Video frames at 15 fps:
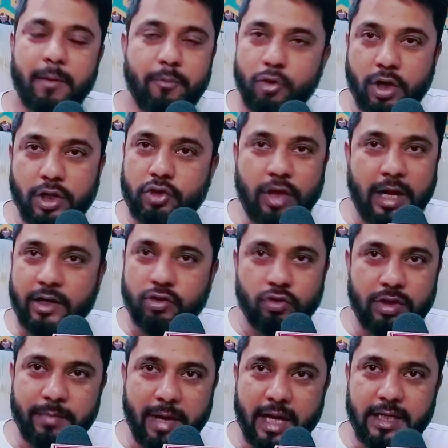हम लोग का तो जान
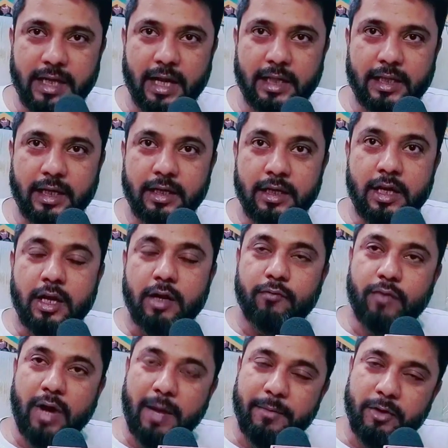तो नहीं मारा जा रहा था
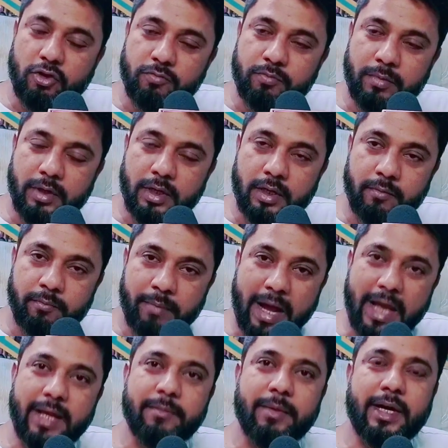वहाँ पे तो
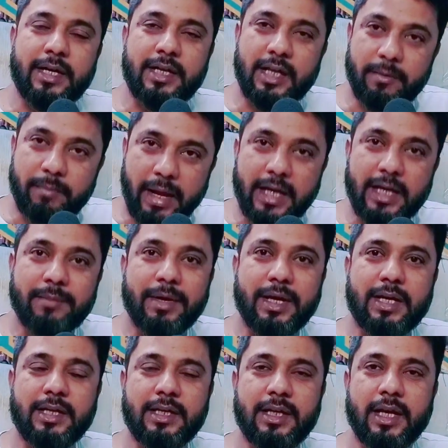माएँ मर रही है बहनें
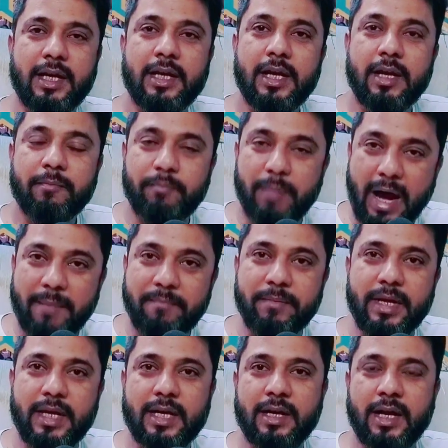मर रही है बाप
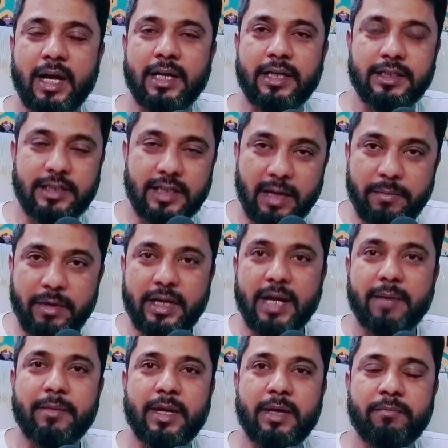मर रहा है किसी का
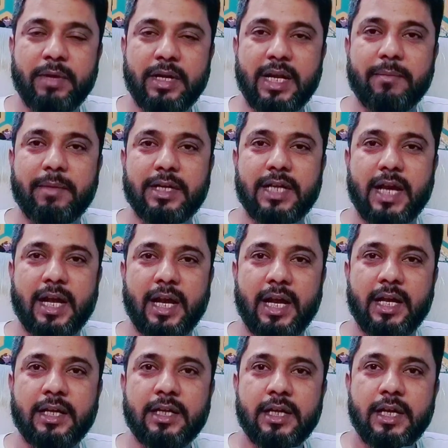बेटा बेटा मर जा
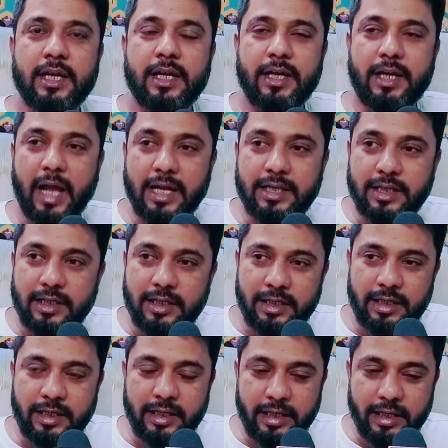रहा है लाश
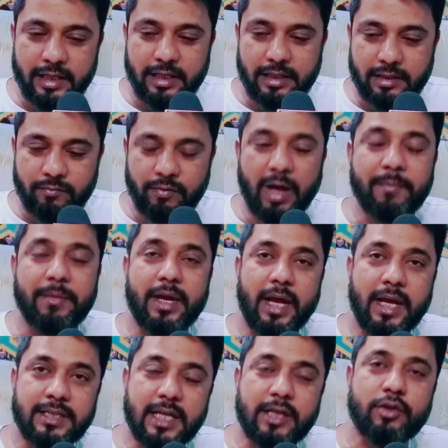एक वहाँ पे
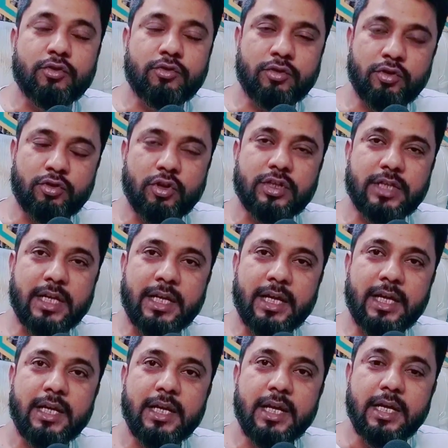ऐसा सिचुएसन
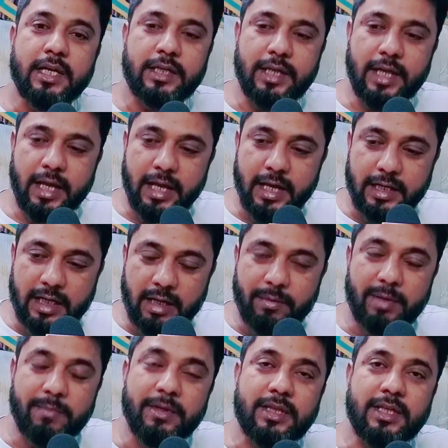है कि एक
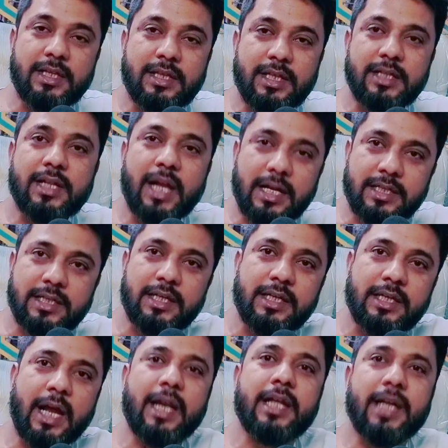कबर में तीन तीन लाश
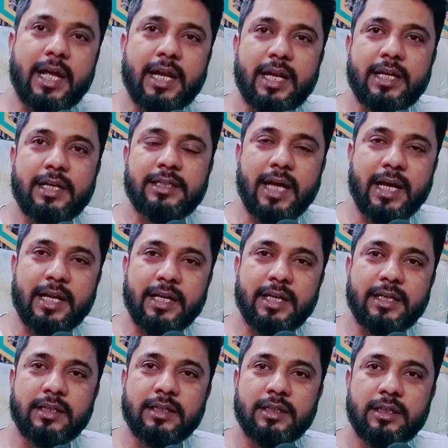से डाला जा रहा है जा रहे
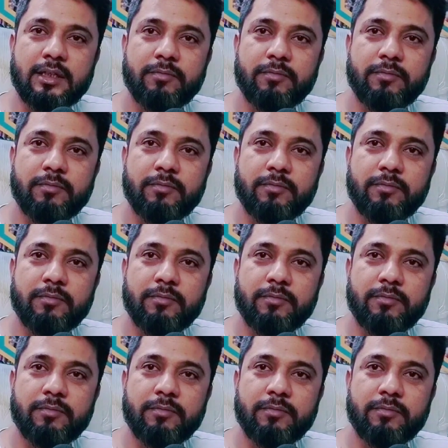हैं